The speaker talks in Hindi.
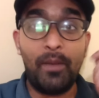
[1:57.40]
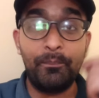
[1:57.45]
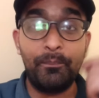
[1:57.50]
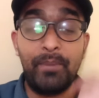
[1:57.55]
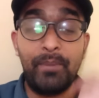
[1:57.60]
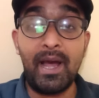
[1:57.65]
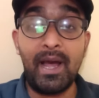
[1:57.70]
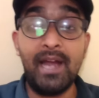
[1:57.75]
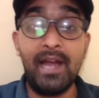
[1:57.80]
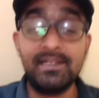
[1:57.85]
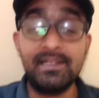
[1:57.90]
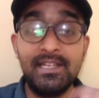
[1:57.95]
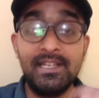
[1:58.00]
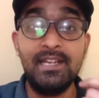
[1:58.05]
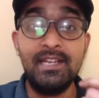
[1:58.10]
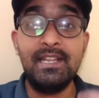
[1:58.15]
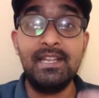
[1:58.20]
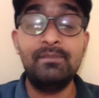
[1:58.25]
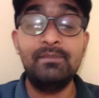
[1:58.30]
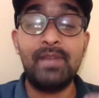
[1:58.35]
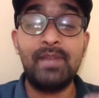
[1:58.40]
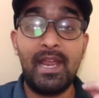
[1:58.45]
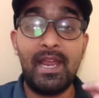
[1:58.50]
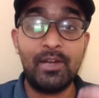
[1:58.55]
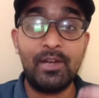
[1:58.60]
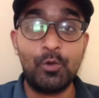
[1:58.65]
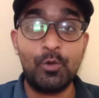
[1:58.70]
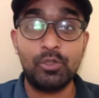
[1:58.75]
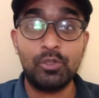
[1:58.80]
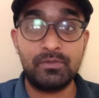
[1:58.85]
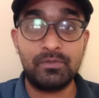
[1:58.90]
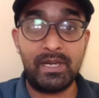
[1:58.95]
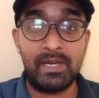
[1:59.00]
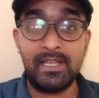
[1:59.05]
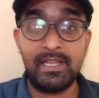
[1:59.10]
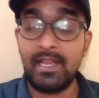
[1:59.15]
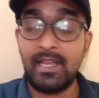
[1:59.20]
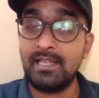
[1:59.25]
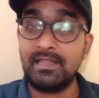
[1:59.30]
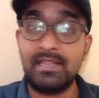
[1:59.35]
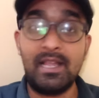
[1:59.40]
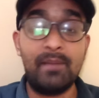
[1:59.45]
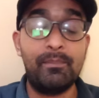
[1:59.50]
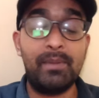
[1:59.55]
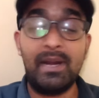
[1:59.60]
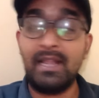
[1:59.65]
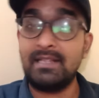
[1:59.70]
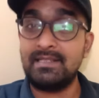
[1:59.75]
भारतीय टीम के हेड कोच बनेंगे कितना बड़ा